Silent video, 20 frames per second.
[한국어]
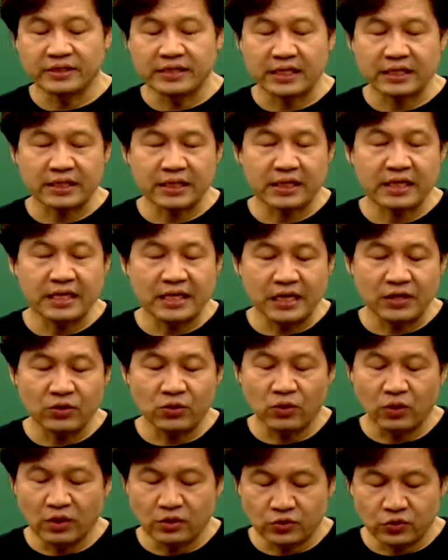상당히
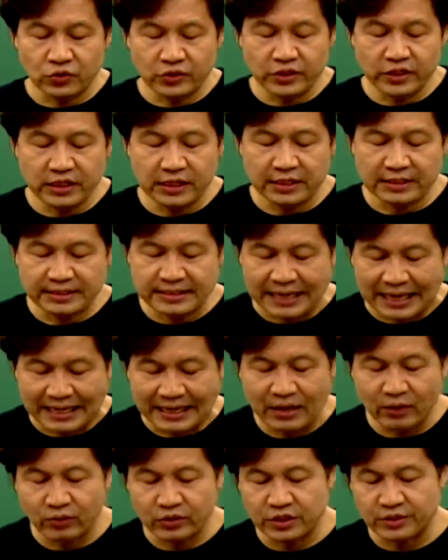얘도 출제가 잘
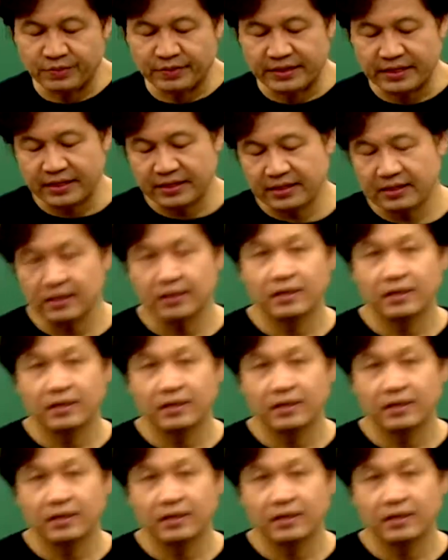되고 있습니다.